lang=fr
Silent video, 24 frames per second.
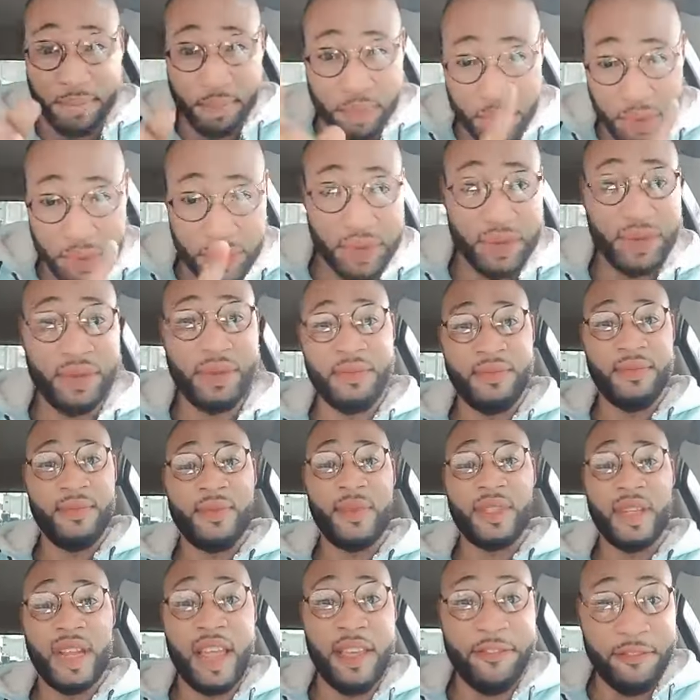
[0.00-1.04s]
plus
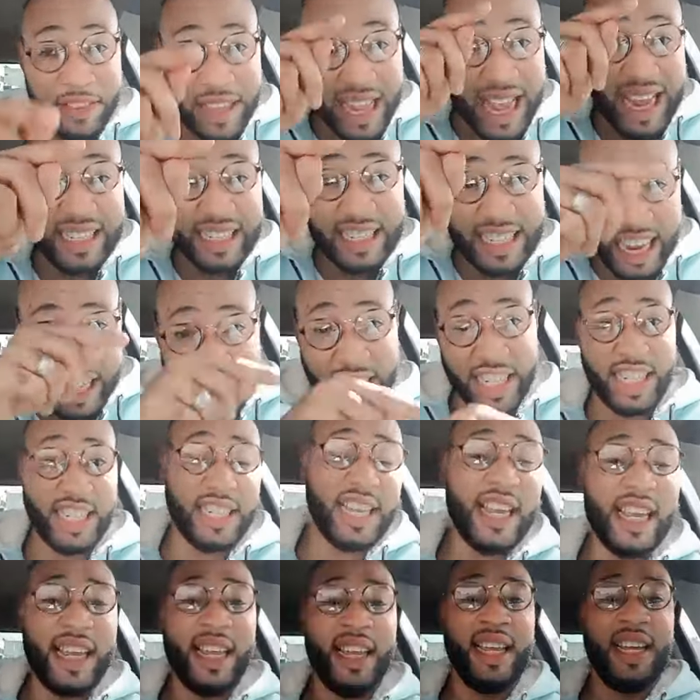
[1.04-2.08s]
viens
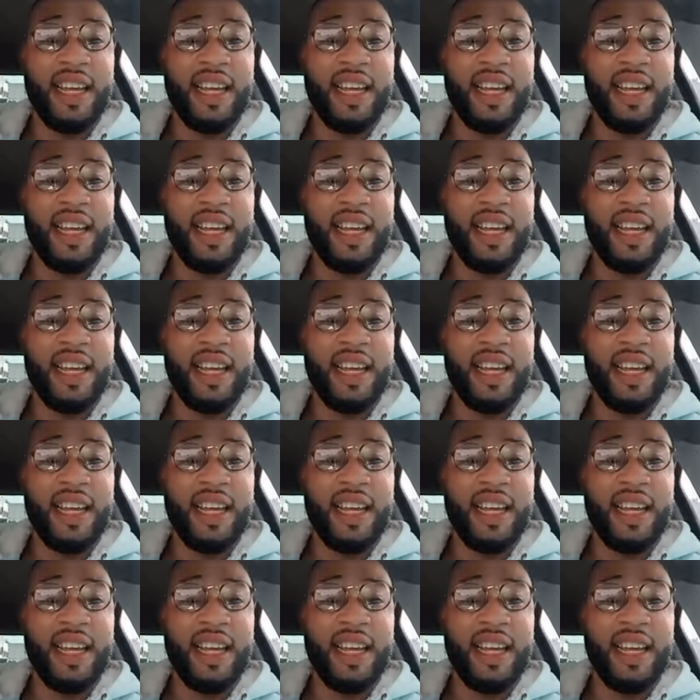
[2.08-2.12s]
t'agiter